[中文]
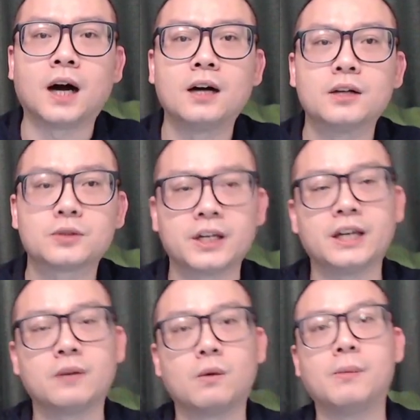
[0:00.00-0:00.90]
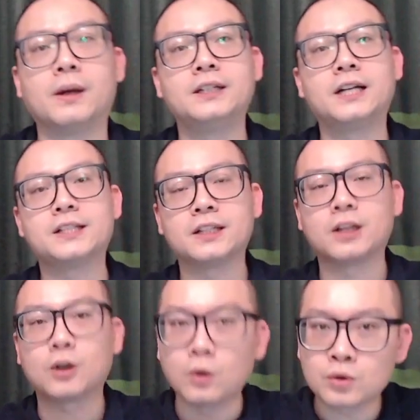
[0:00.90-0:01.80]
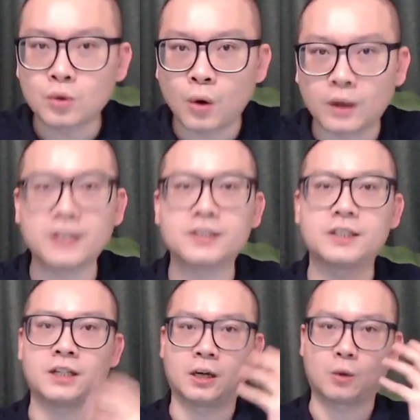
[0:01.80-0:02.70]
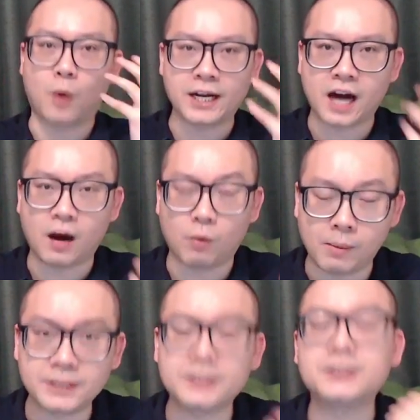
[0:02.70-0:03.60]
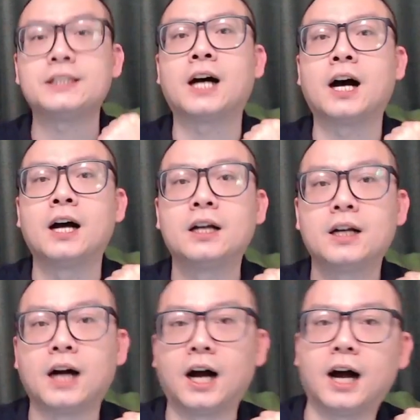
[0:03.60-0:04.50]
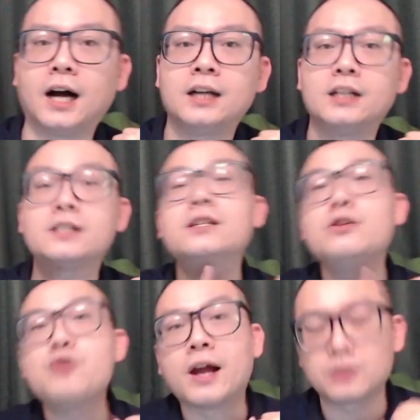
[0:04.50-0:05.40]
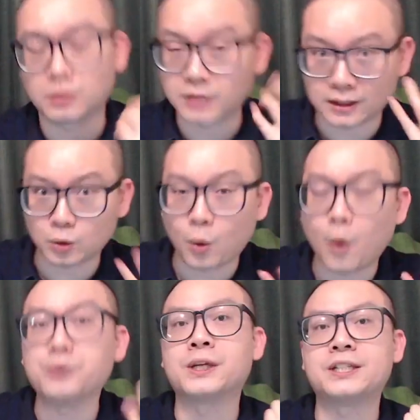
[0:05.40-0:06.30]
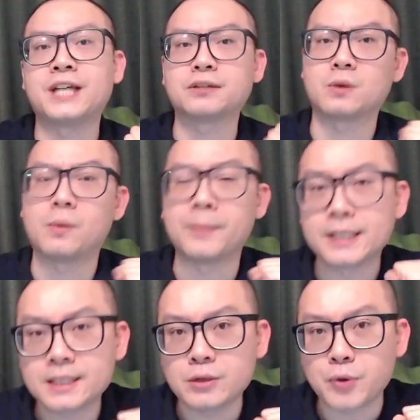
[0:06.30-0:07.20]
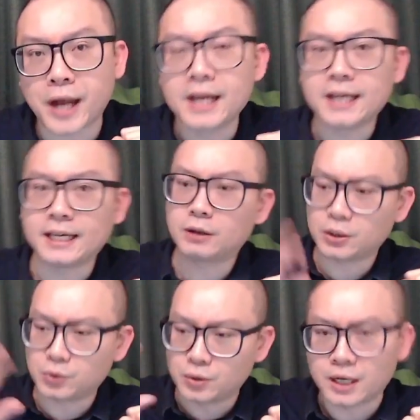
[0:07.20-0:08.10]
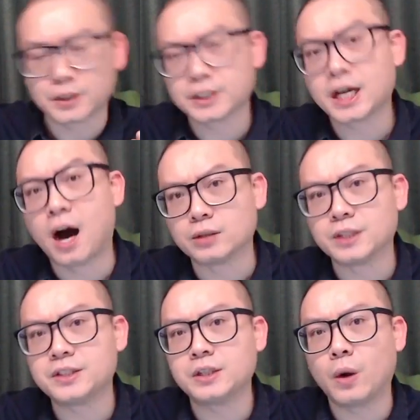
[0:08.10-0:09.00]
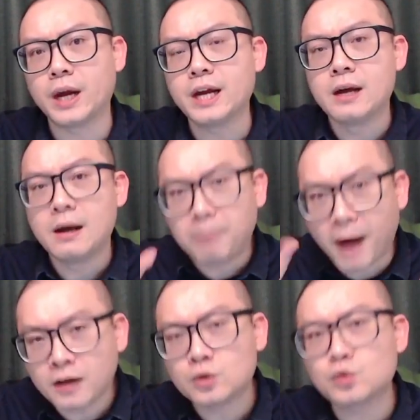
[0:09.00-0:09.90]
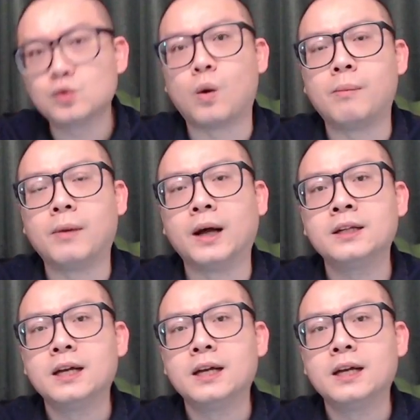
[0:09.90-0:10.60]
所以我们认真的工作，认真的管理好我们自己的资源，手上的多余的钱就是我们的资源，然后再寻找这些好的机会，帮助我们